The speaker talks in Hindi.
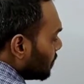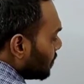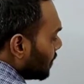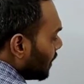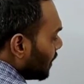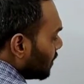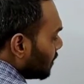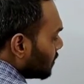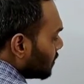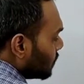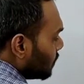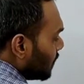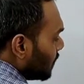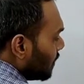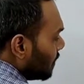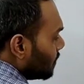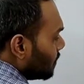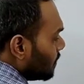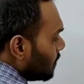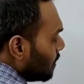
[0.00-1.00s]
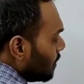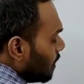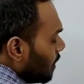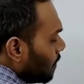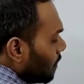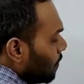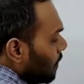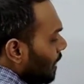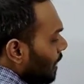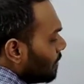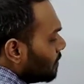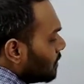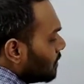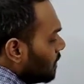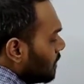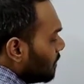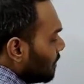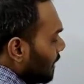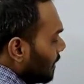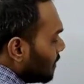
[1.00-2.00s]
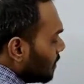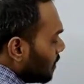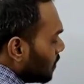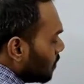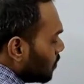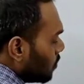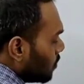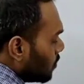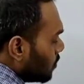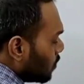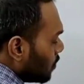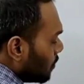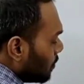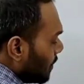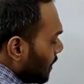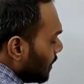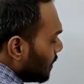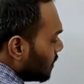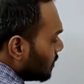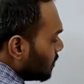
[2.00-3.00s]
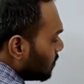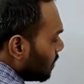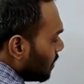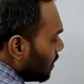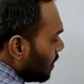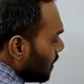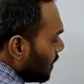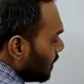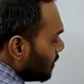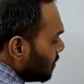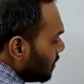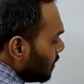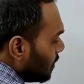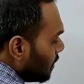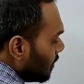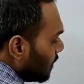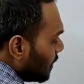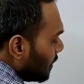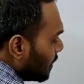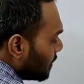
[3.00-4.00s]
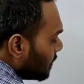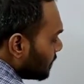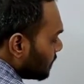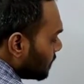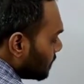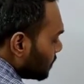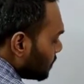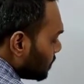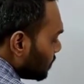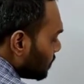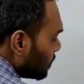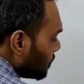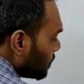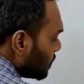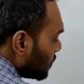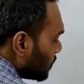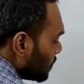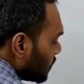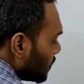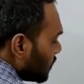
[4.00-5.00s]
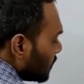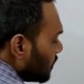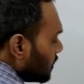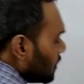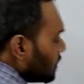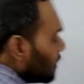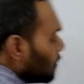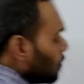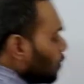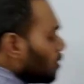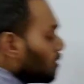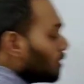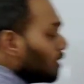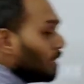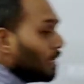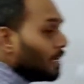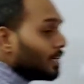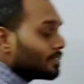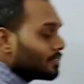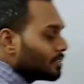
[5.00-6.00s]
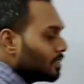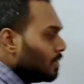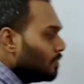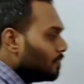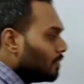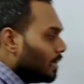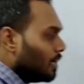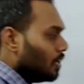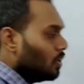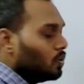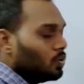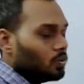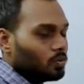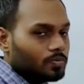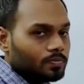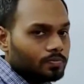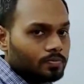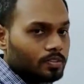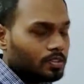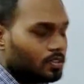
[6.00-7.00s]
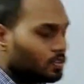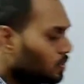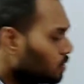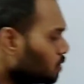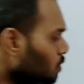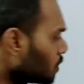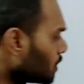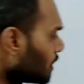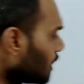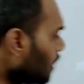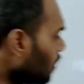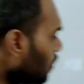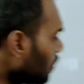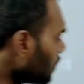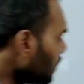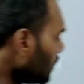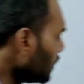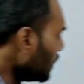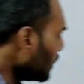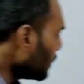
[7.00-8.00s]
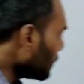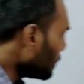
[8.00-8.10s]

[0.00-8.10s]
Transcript: माइनस फाइव अब फाइव से डिवाइड कर दूँ तो माइनस वन लेस देन एक्स इसे बोलते हैं एक्स की वैल्यू जो क्या होगी